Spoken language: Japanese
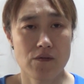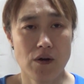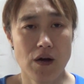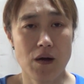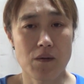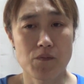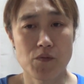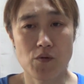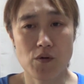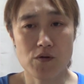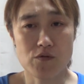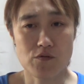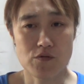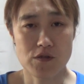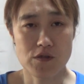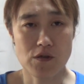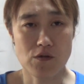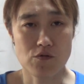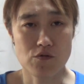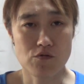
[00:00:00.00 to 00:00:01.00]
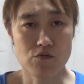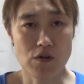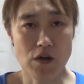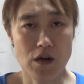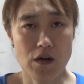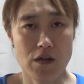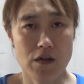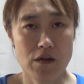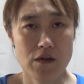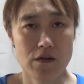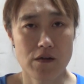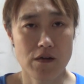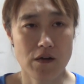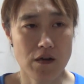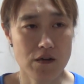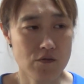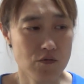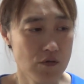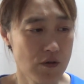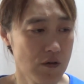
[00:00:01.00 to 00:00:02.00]
あ、明和堂にいたこと言うたかんやん。
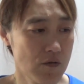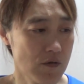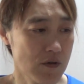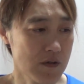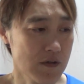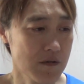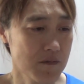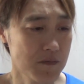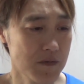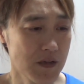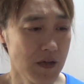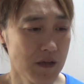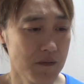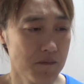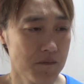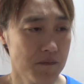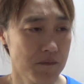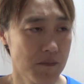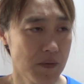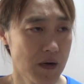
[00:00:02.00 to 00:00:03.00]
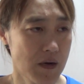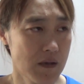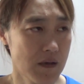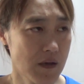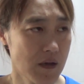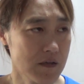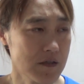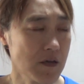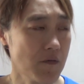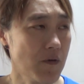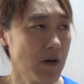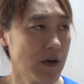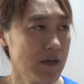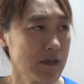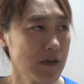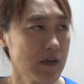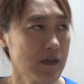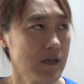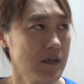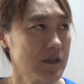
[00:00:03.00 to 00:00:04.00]
後でだ、うだんばれて。あ、ちゃうわ。
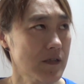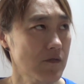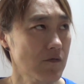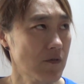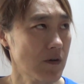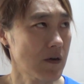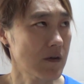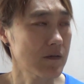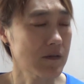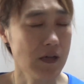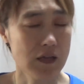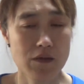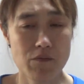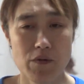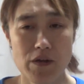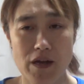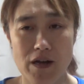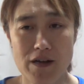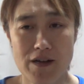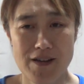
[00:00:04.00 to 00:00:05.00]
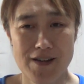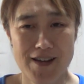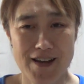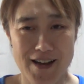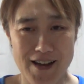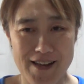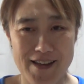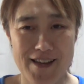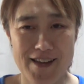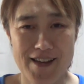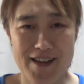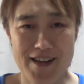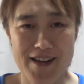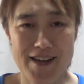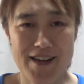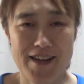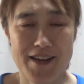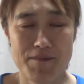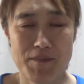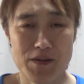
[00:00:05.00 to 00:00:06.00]
朝から出してんのか。なんでもいいや。はい。
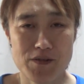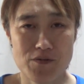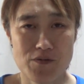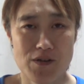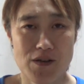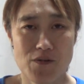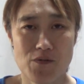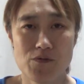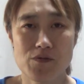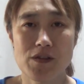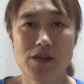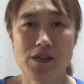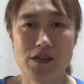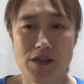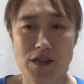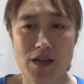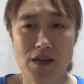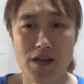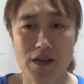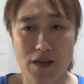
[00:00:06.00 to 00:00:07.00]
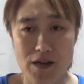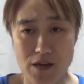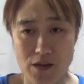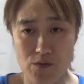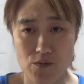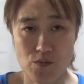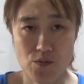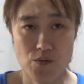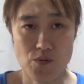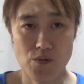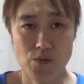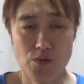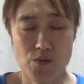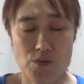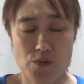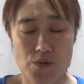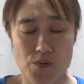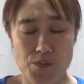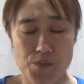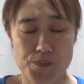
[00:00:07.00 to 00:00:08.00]
えー、まあそんなこんなでね、あ
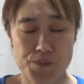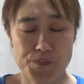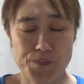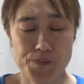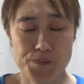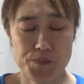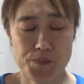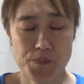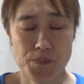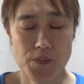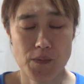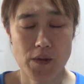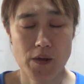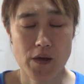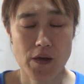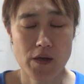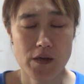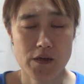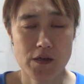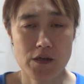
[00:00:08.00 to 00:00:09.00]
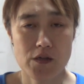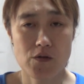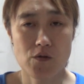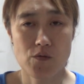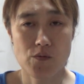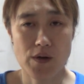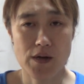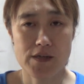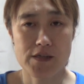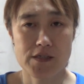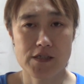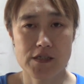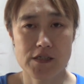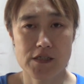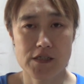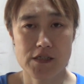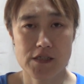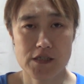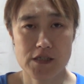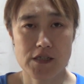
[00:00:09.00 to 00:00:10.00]
のー、昨日は一
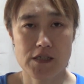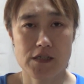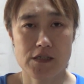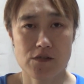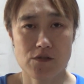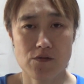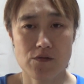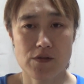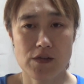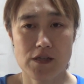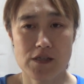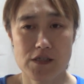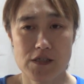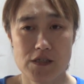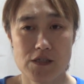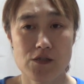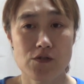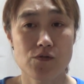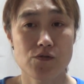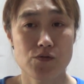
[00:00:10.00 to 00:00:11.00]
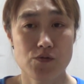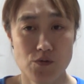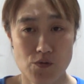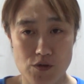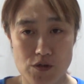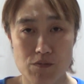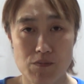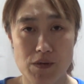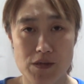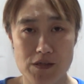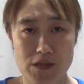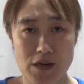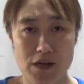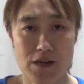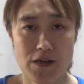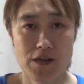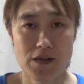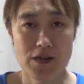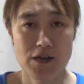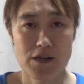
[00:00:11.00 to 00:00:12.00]
日、そんな一日を過ごしました。
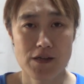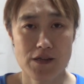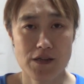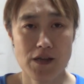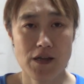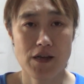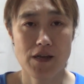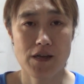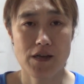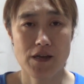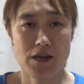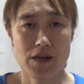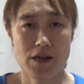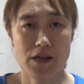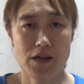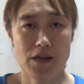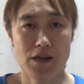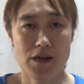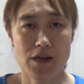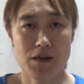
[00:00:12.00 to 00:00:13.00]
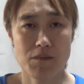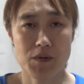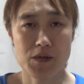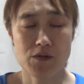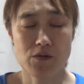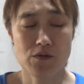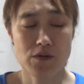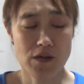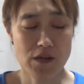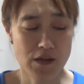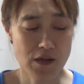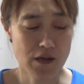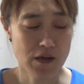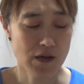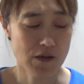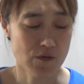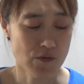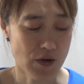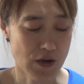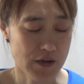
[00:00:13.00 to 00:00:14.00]
で、えー、まあ、そんなね、
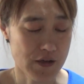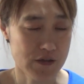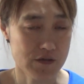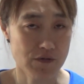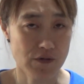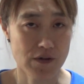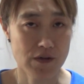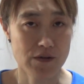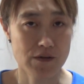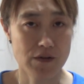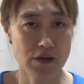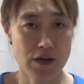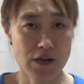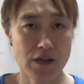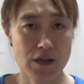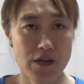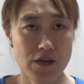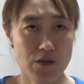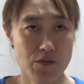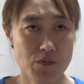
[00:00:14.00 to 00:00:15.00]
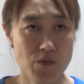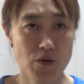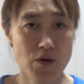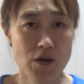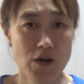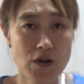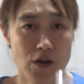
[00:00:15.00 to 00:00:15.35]
あの話はあれだけども、